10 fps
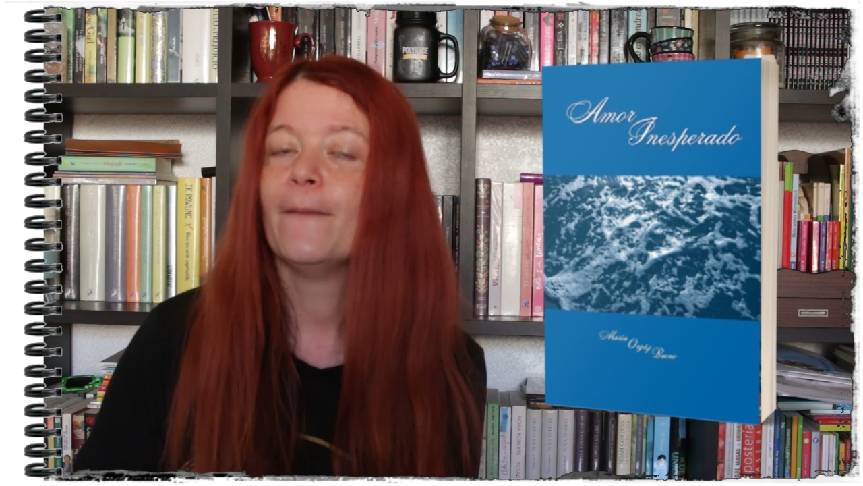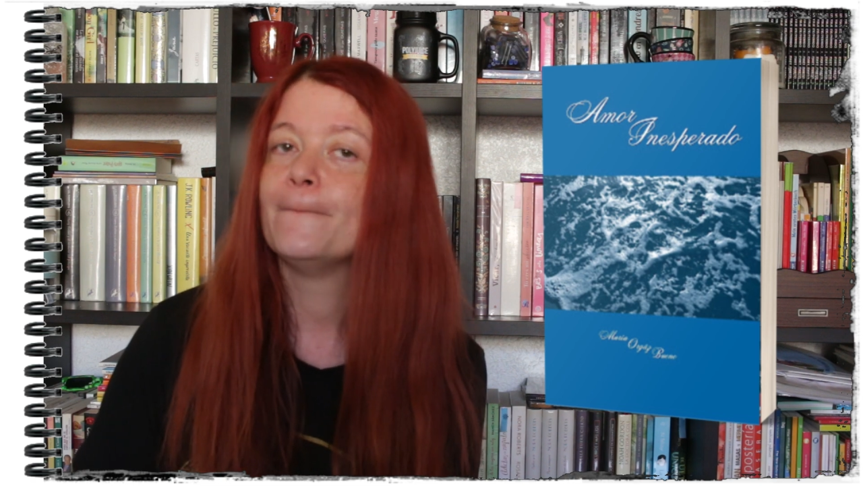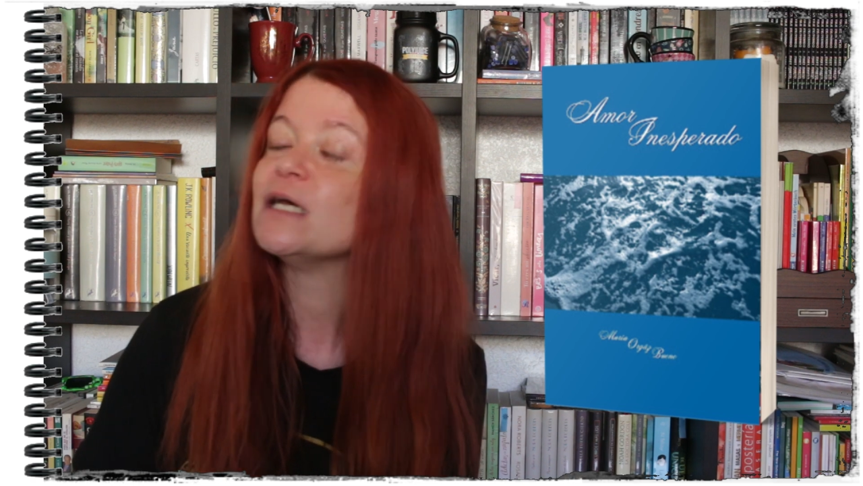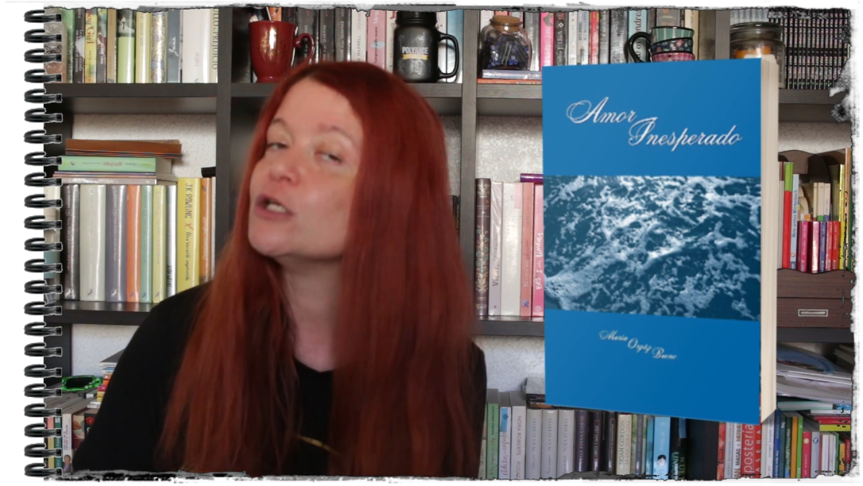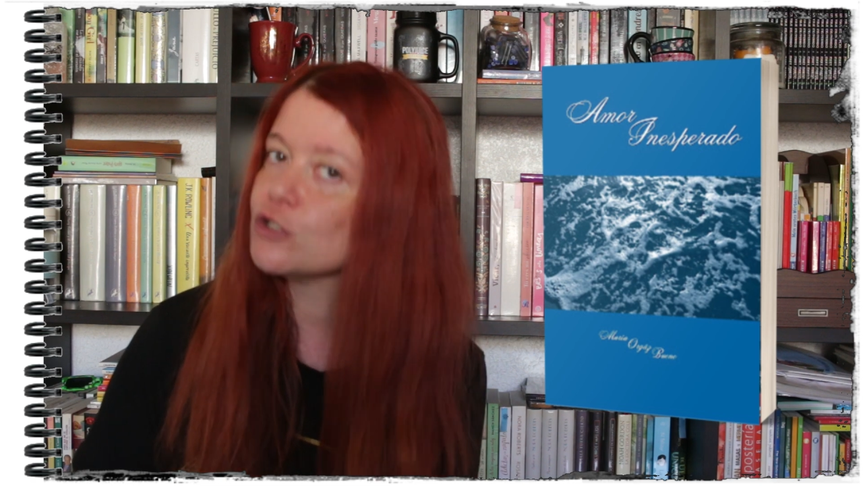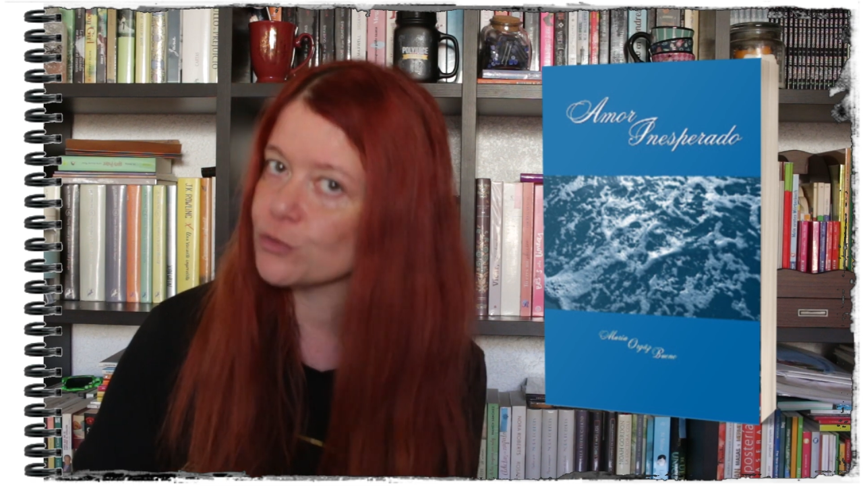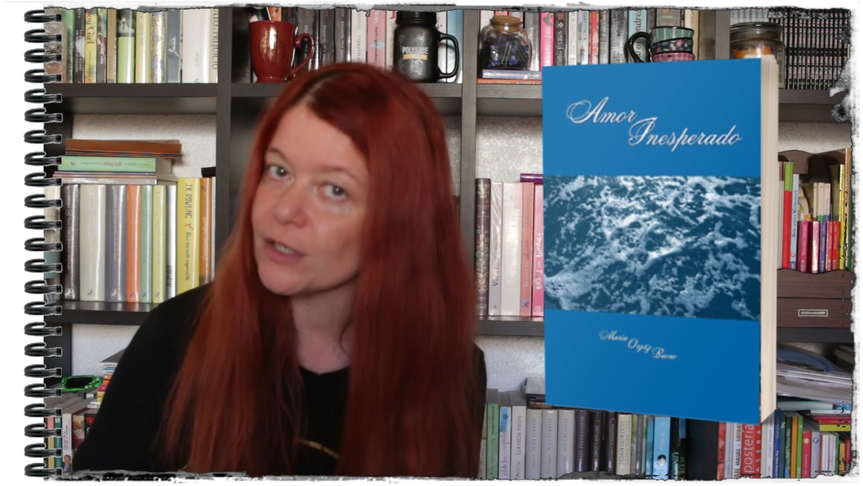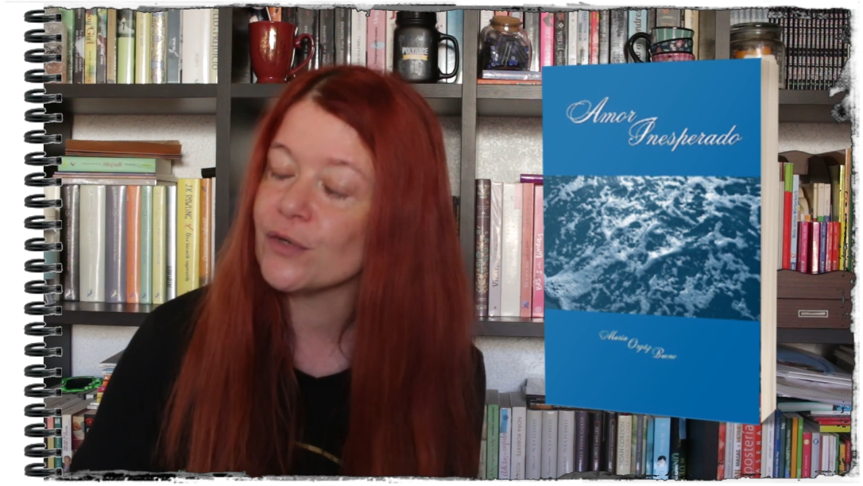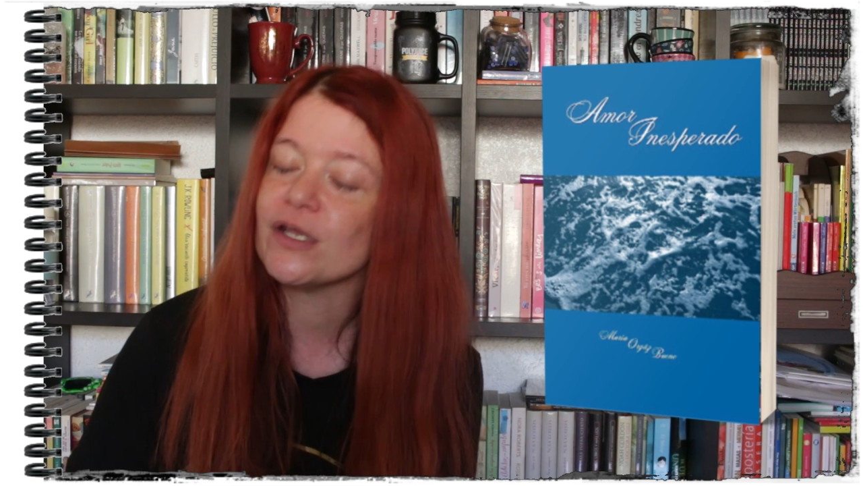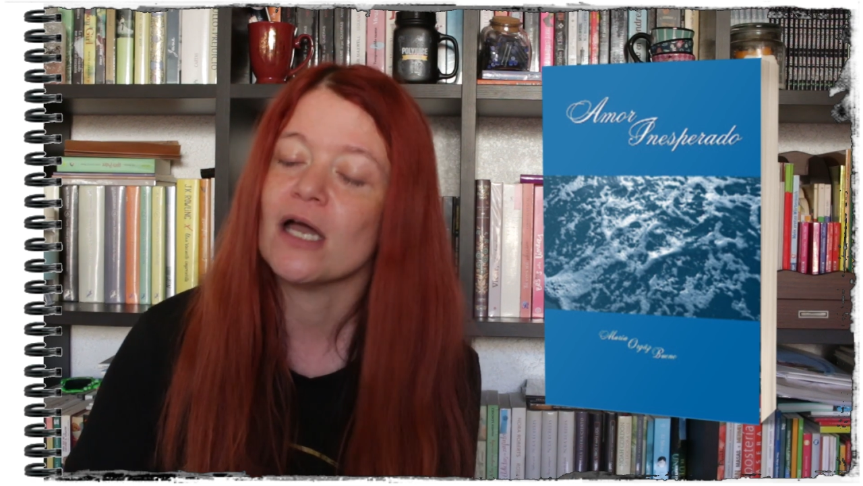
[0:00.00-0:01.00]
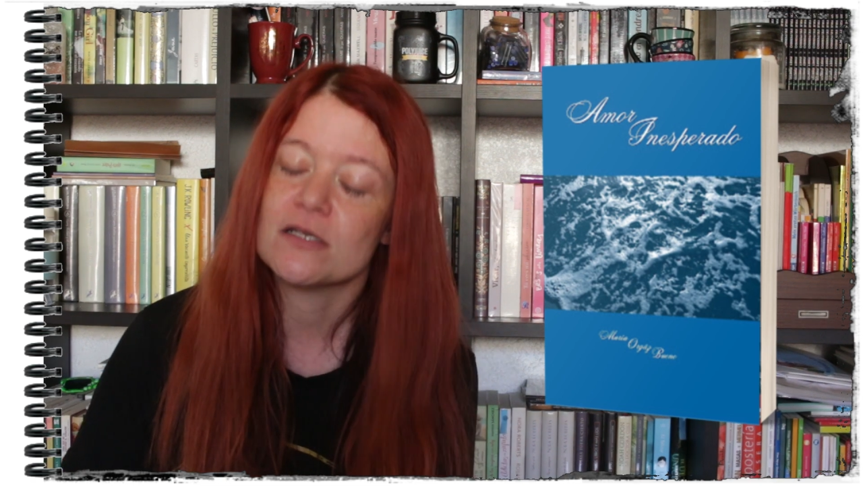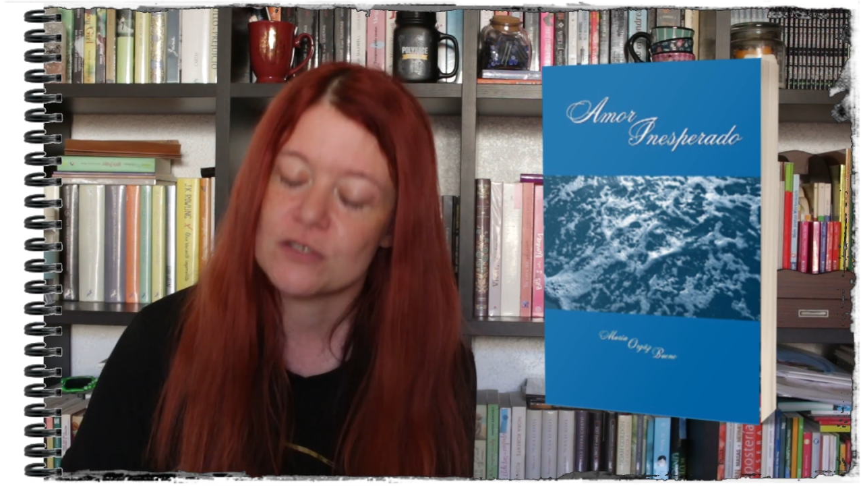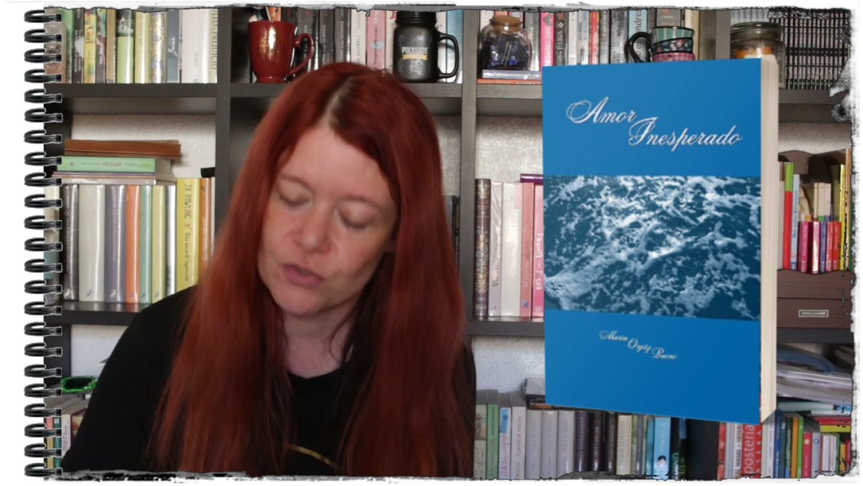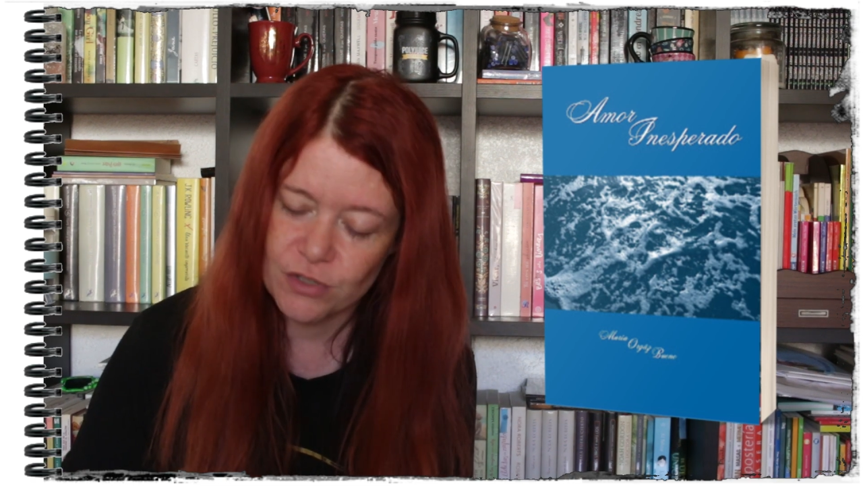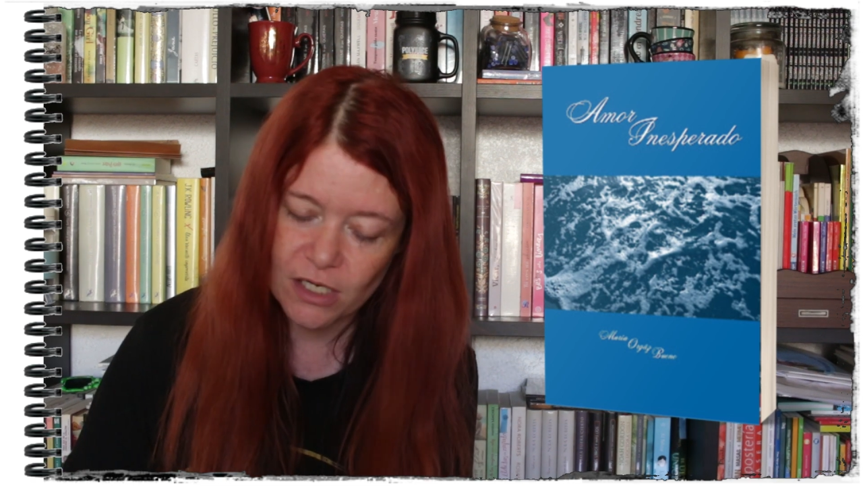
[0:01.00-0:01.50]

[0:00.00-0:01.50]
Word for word: pero en su mayoría son